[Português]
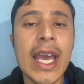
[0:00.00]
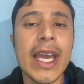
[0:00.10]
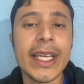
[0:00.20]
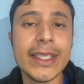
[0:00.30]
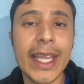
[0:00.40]

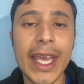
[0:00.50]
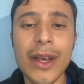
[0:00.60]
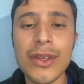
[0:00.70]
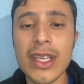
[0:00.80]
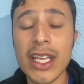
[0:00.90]
e
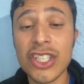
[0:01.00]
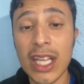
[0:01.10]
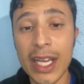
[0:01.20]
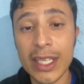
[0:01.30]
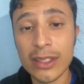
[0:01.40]
Deus ele
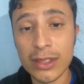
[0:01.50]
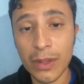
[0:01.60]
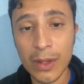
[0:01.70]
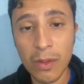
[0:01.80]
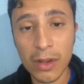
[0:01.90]
está indo ao teu
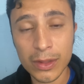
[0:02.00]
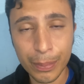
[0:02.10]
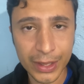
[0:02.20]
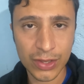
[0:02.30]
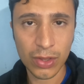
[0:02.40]
encontro
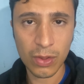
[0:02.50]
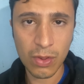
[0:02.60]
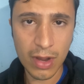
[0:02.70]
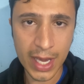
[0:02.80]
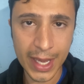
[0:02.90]
para te
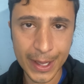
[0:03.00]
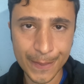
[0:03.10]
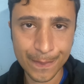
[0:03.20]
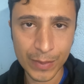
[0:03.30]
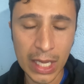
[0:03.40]
socorrer.
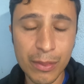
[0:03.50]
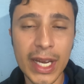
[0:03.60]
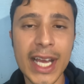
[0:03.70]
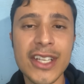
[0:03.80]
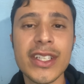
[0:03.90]

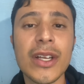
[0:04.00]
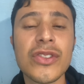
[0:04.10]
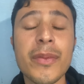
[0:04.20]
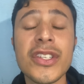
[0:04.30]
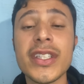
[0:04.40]
Mulher de Deus,
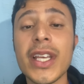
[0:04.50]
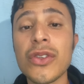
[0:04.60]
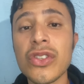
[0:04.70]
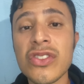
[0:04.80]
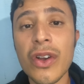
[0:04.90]
homem de Deus,
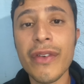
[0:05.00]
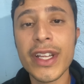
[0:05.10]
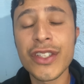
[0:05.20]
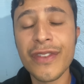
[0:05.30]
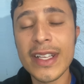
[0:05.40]
o Senhor vai
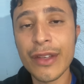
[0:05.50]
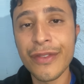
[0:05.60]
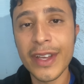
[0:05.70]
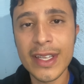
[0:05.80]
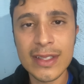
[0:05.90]
te fazer
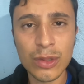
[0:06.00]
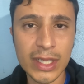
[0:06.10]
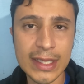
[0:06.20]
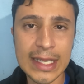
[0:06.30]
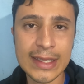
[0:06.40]
feliz em
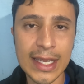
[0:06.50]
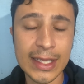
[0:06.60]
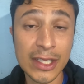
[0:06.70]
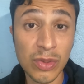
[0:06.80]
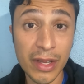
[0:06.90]
todas as áreas
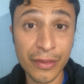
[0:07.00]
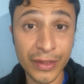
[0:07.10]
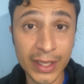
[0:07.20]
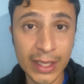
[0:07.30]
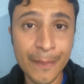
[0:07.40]
da sua
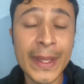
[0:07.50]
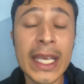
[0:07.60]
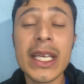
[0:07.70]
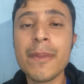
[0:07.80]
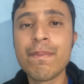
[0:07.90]
vida
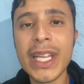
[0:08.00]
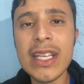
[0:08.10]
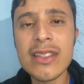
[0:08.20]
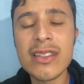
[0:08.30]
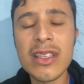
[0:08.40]
e
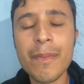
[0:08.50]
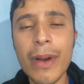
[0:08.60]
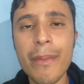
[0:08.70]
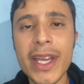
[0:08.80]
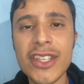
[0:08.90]

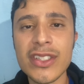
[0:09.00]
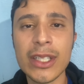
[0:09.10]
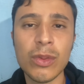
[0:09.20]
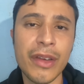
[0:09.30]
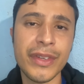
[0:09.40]
principalmente na
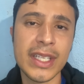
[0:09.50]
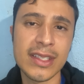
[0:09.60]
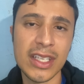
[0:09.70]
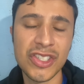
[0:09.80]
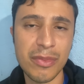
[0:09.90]
tua vida
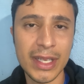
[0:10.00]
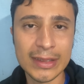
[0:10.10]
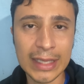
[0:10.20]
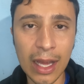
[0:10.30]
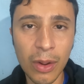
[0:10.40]

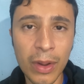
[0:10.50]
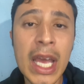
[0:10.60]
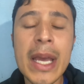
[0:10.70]
sentimental,